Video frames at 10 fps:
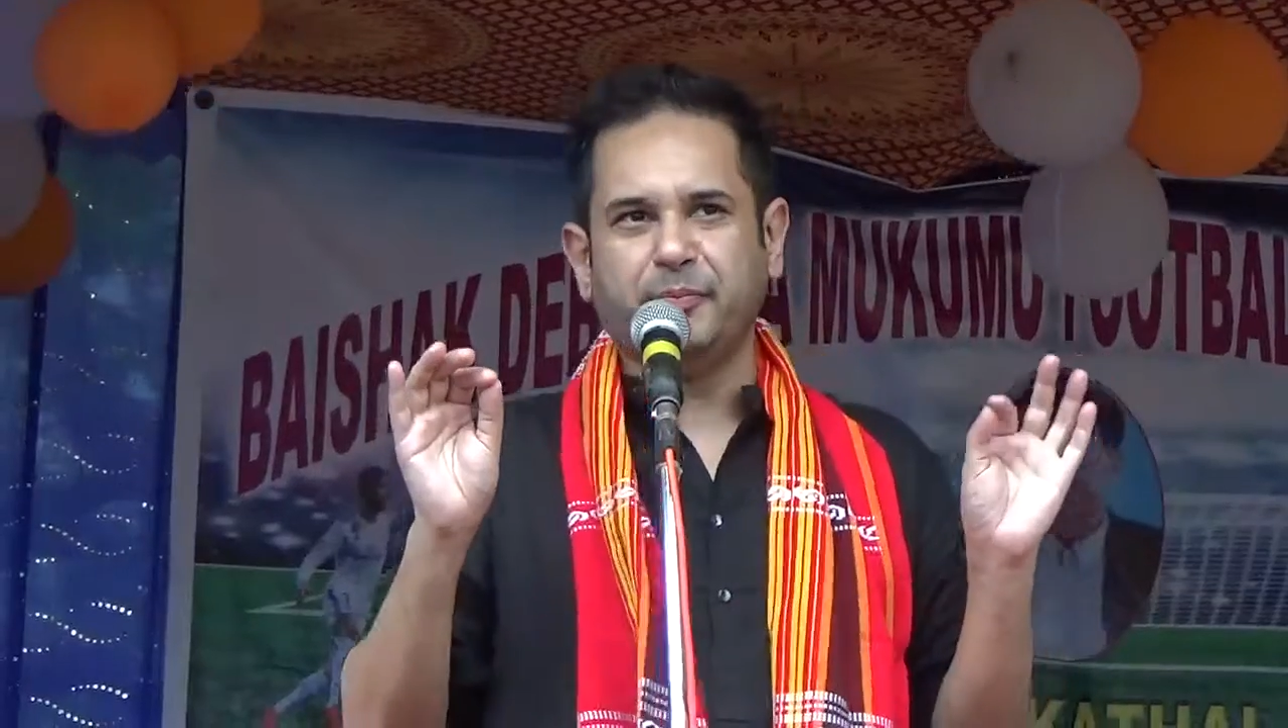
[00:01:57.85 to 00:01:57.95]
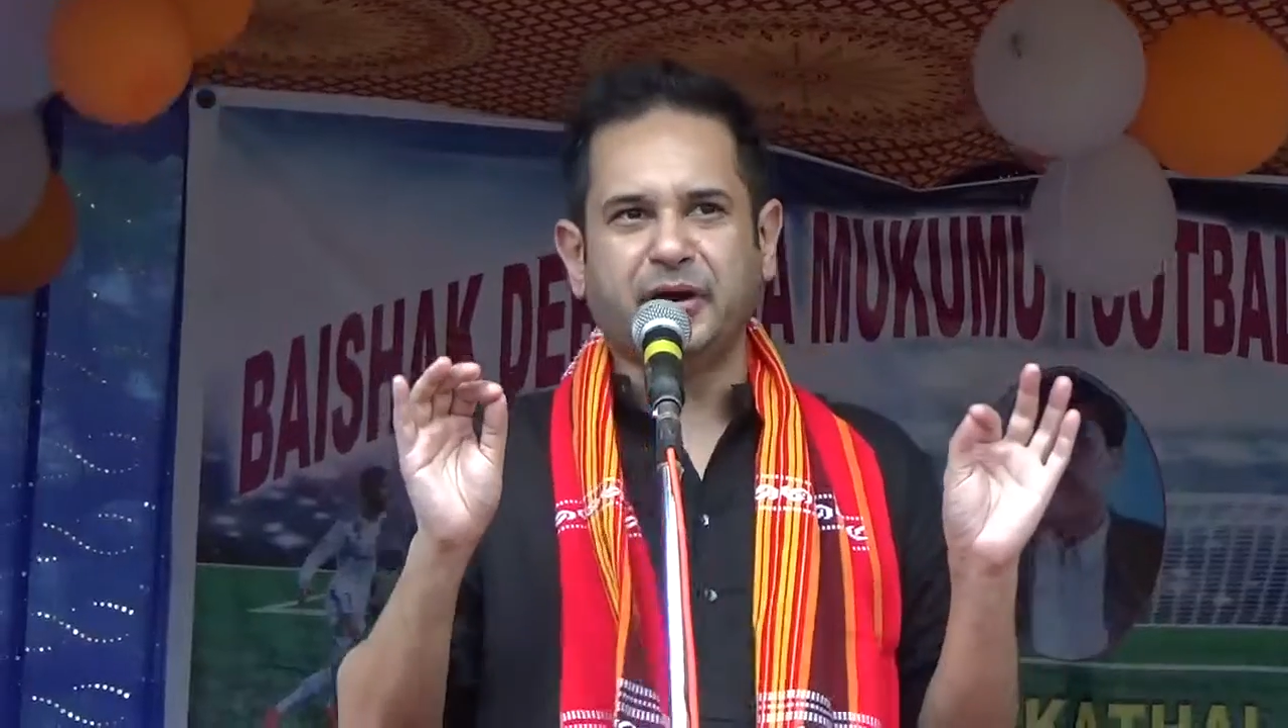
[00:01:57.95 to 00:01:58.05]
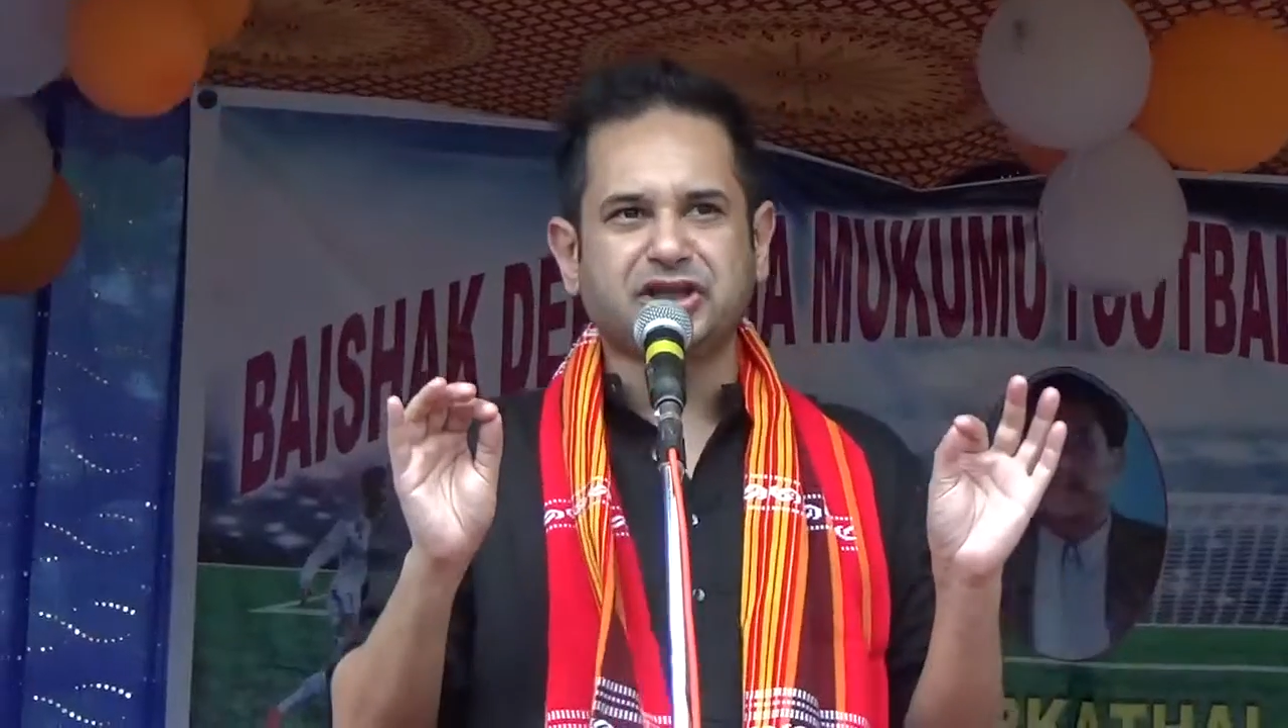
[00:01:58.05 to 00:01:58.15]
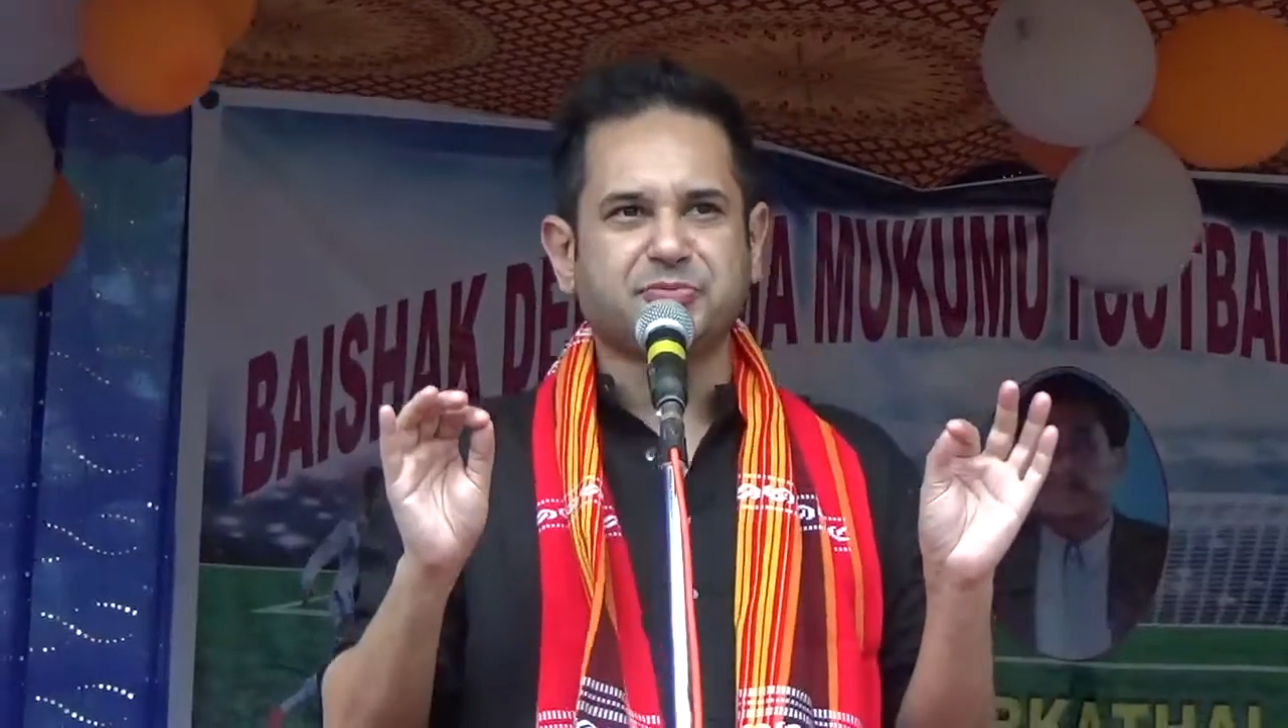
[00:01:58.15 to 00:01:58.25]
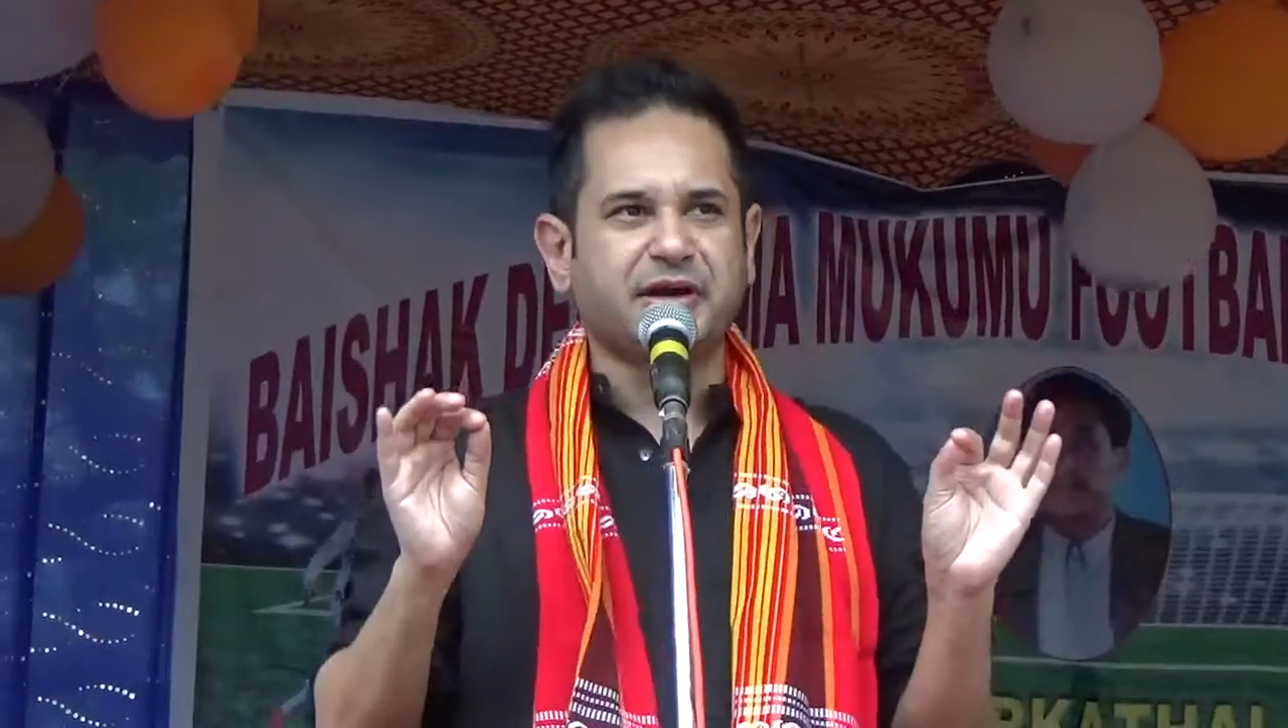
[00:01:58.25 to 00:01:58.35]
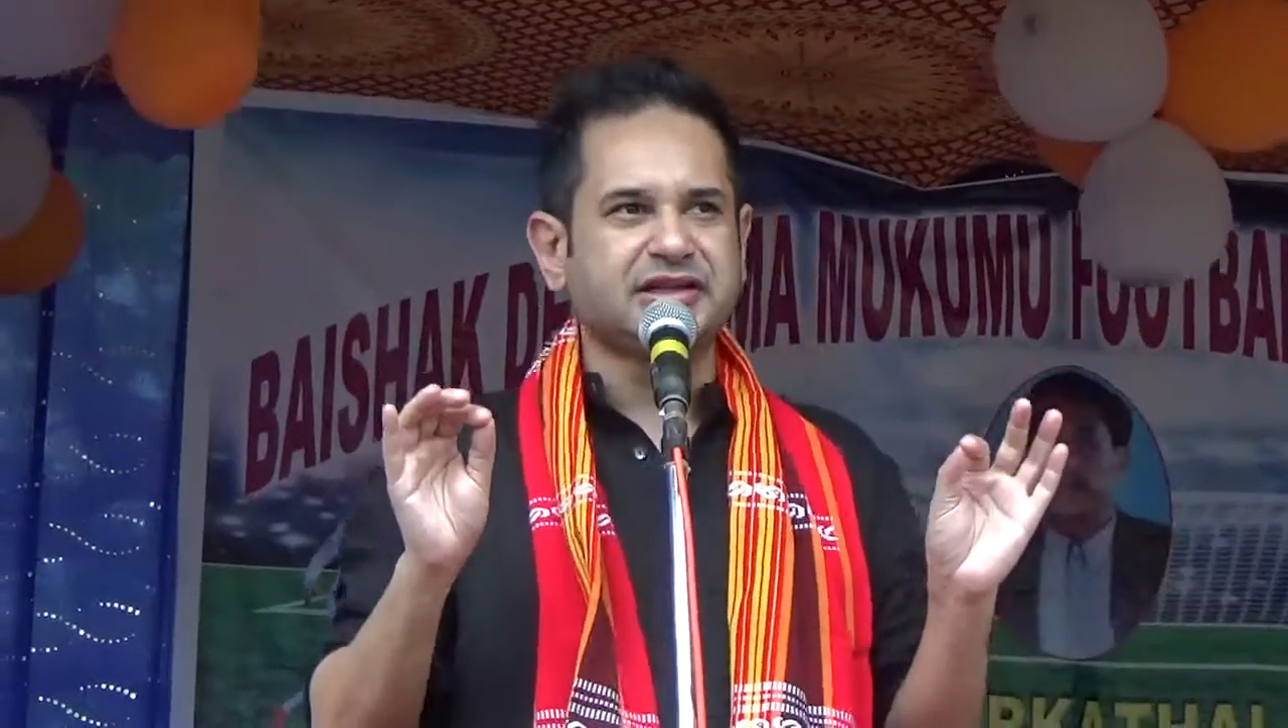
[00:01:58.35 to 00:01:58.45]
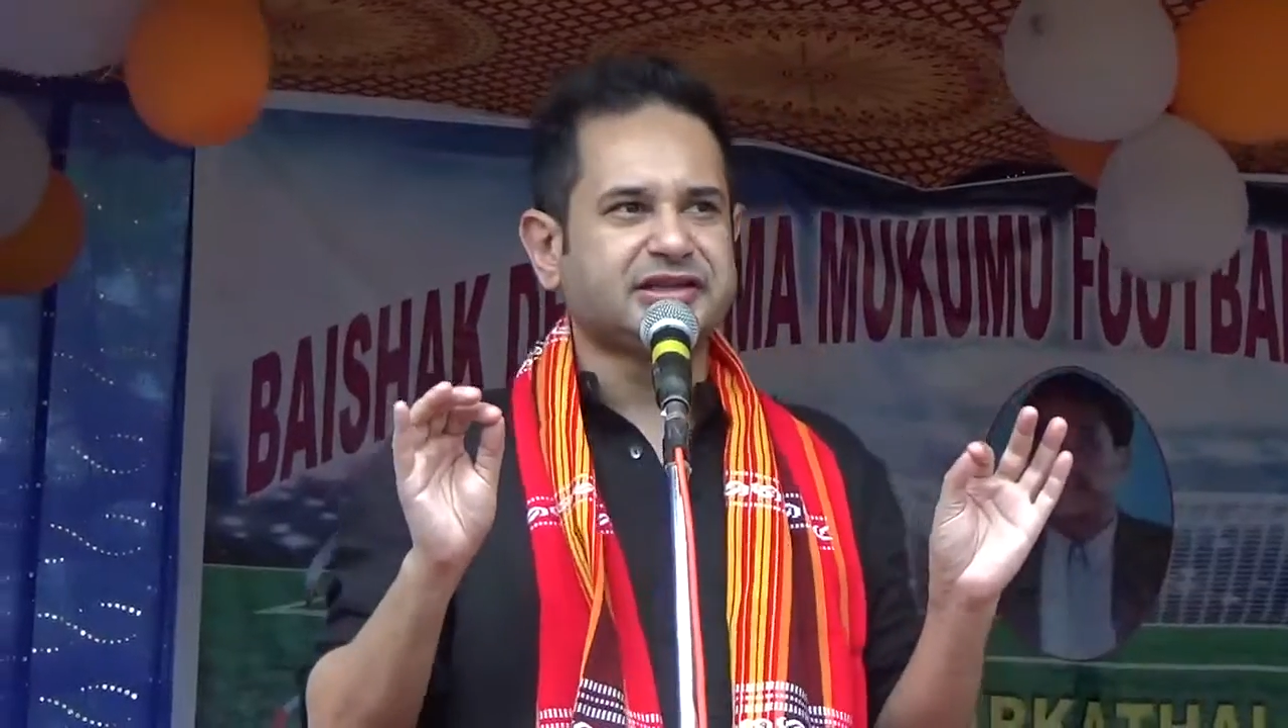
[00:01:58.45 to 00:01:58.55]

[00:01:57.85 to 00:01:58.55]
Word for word: बचपन